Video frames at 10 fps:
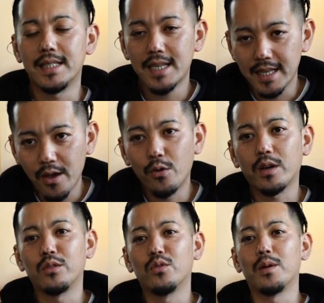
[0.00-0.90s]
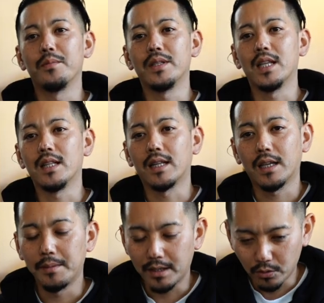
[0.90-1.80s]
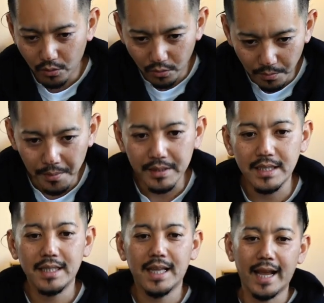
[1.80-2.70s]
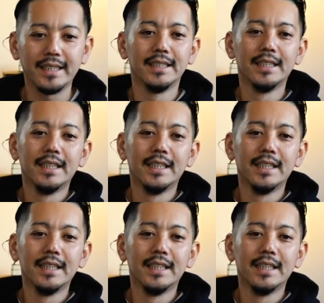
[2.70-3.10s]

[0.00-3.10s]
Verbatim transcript: ぜひね、他の動画も見ていただければなと思います。はい。